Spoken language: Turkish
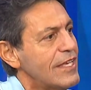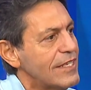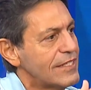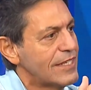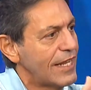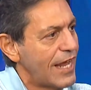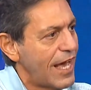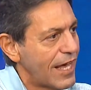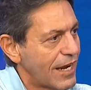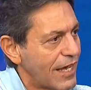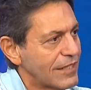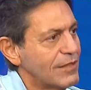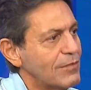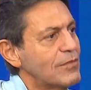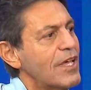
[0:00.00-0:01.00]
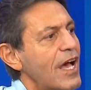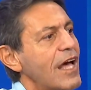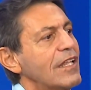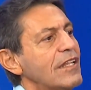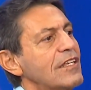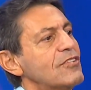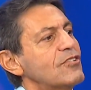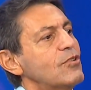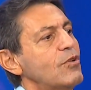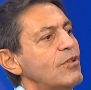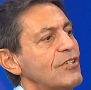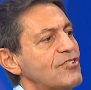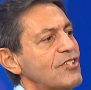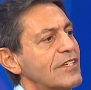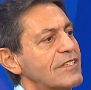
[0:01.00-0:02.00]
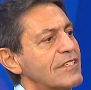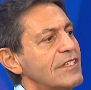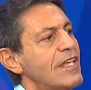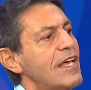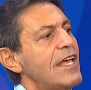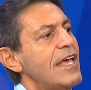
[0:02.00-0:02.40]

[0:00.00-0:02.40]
sen her adımda anlayışlı olacaksın.